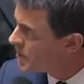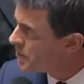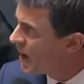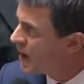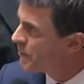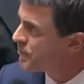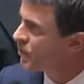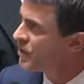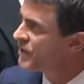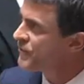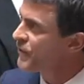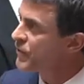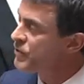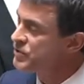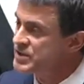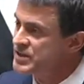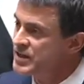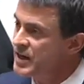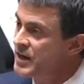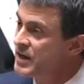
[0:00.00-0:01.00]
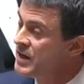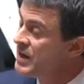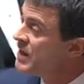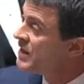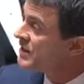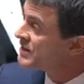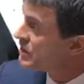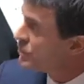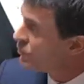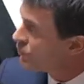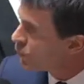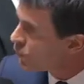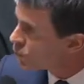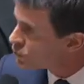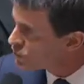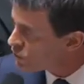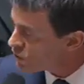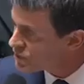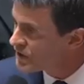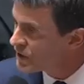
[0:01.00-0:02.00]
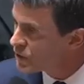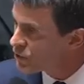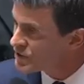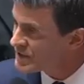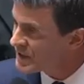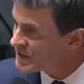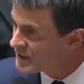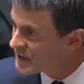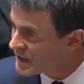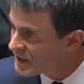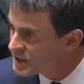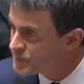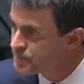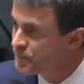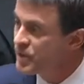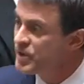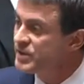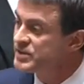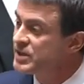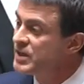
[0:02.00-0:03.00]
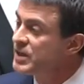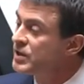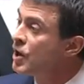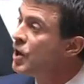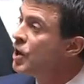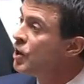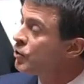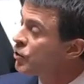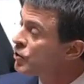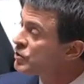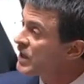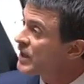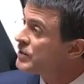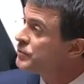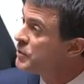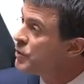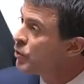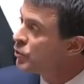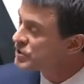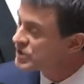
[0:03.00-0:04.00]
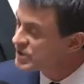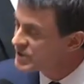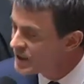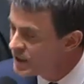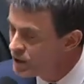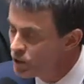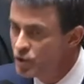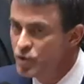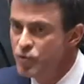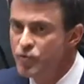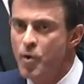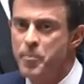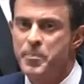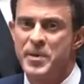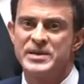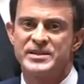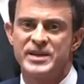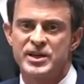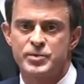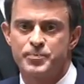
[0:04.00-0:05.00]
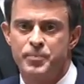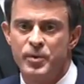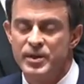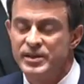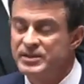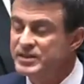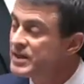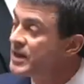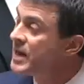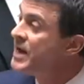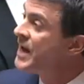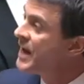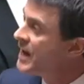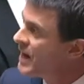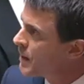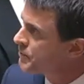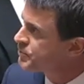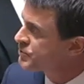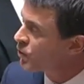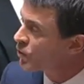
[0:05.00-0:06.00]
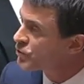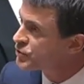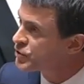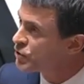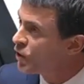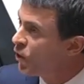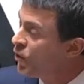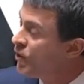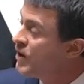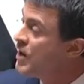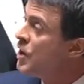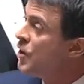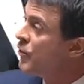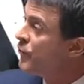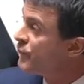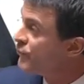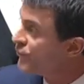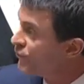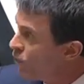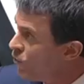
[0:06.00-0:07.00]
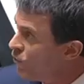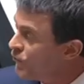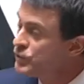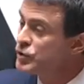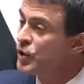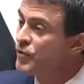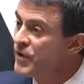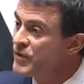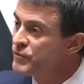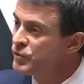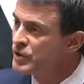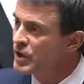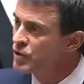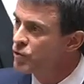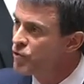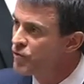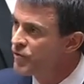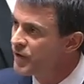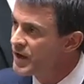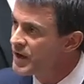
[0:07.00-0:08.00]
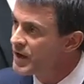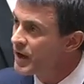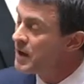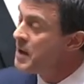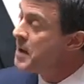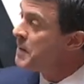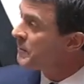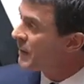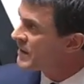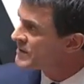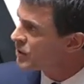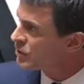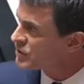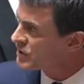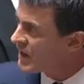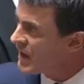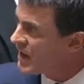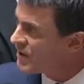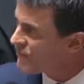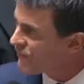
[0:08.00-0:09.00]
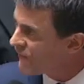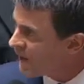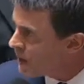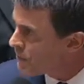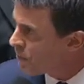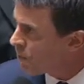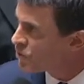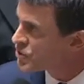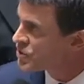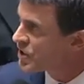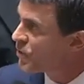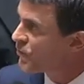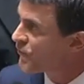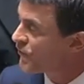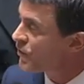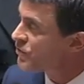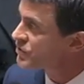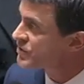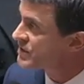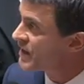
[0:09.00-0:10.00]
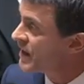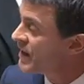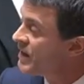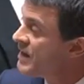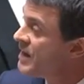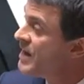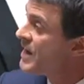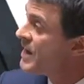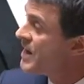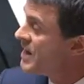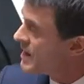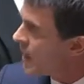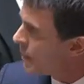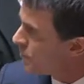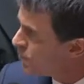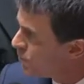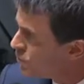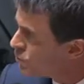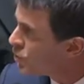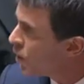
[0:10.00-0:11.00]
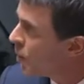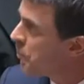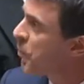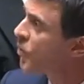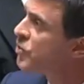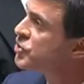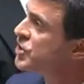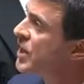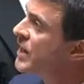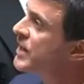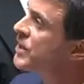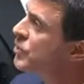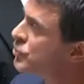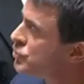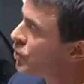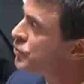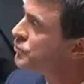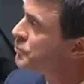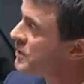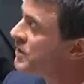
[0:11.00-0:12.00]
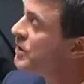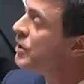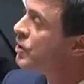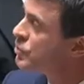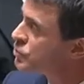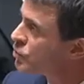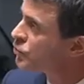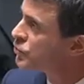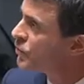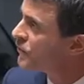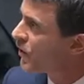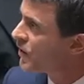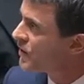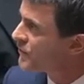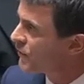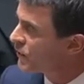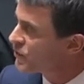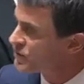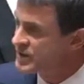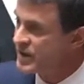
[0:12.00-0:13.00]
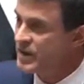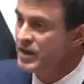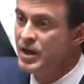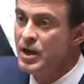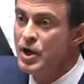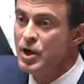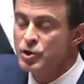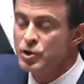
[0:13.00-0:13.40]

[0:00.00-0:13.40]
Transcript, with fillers: débat pour les Français, si nous voulons sortir de cette crise politique que traduit aussi le nouveau paysage politique et l'abstention, vous, vous devez vous découvrir, présenter un vrai projet aux Français. Il y a plusieurs projets qui aujourd'hui sont devant les Français.